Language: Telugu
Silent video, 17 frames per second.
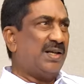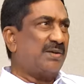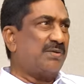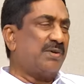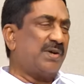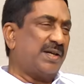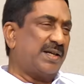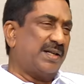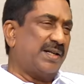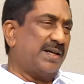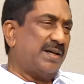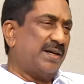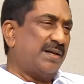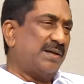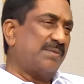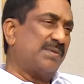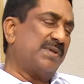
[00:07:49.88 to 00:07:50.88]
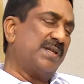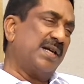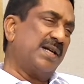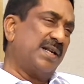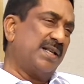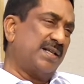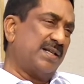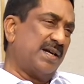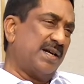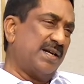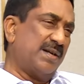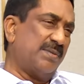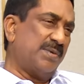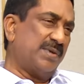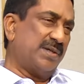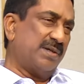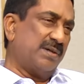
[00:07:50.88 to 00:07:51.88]
అనుకుంటా కదా ఫిఫ్టీ వన్
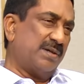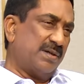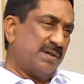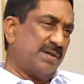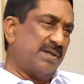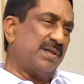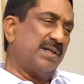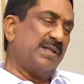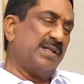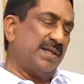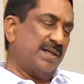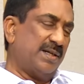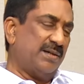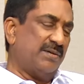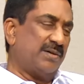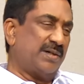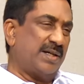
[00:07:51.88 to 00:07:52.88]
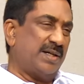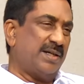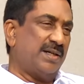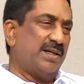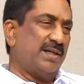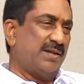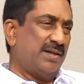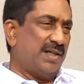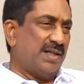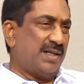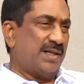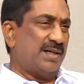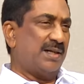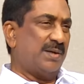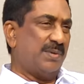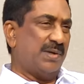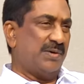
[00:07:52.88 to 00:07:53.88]
ఫార్టీ నైన్ అంతేనా ఓకే వీళ్ళ దగ్గర
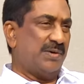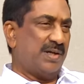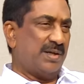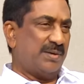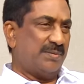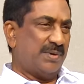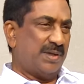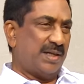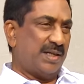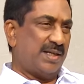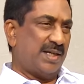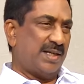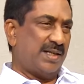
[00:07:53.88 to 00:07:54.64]
డబ్బులు ఏమన్నాయి మళ్ళీ అదే